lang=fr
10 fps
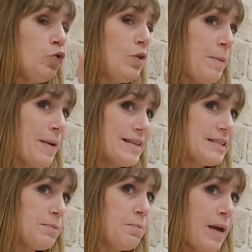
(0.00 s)
Tous les
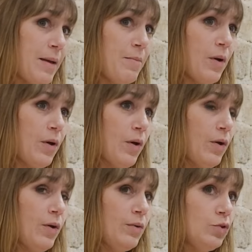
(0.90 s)
principes même
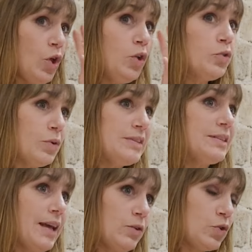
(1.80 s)
euh,
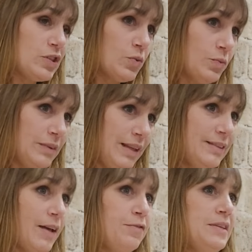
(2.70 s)
d'entretien de son
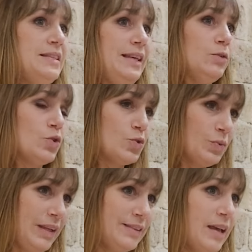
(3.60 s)
état physique, de
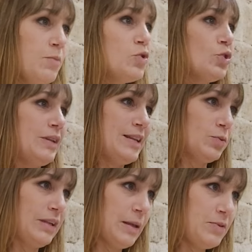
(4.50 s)
son état émotionnel et
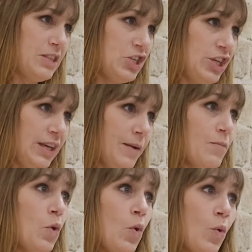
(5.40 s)
son état psychique,
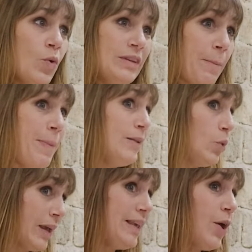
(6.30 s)
on n'a pas
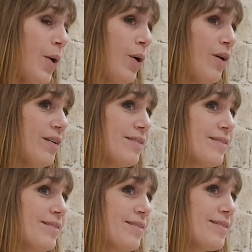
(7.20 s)
de rigueur.
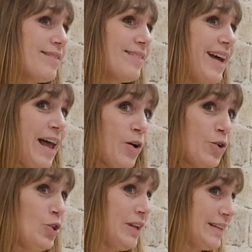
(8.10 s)
Alors
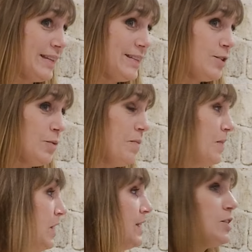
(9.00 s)
que dans les traditions,
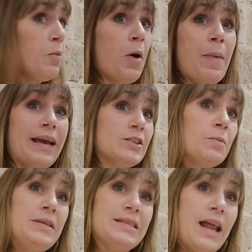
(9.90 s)
si on prend par
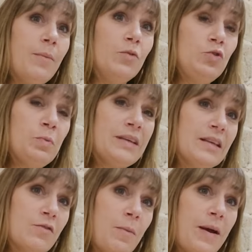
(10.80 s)
exemple l'islam, tu pries
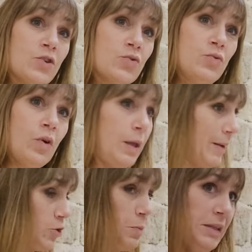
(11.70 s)
cinq fois par jour, et
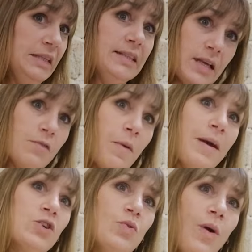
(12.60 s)
eh ben tu médites cinq
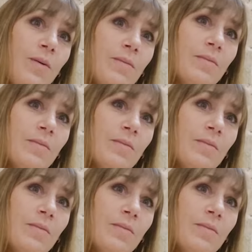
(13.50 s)
fois par jour